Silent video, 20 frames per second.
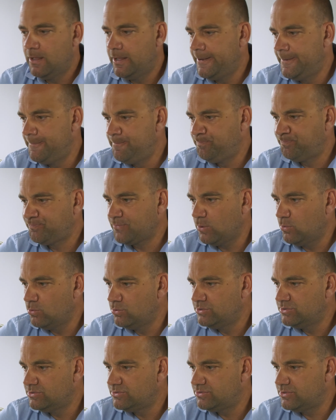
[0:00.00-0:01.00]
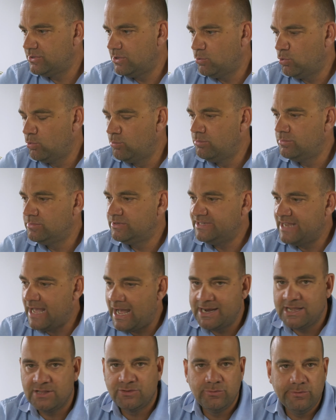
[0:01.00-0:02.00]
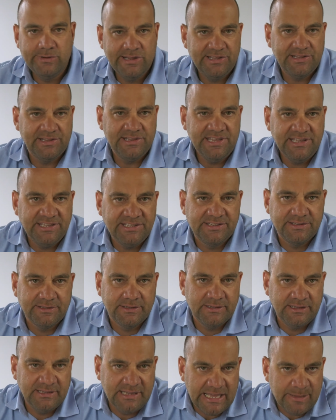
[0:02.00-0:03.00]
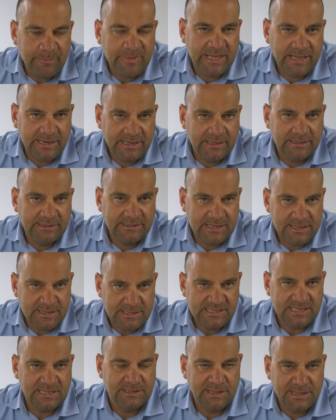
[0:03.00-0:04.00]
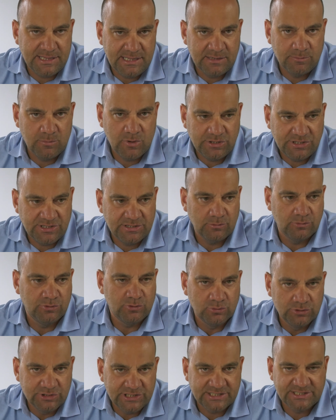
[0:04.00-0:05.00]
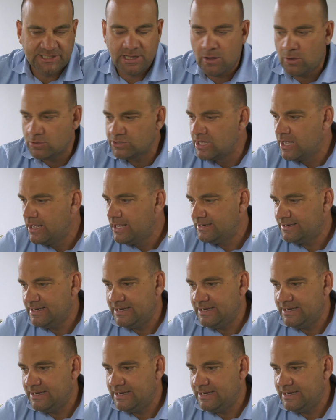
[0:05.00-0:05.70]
Ähm, und um da natürlich nicht demjenigen, der sich entziehen möchte und untertaucht,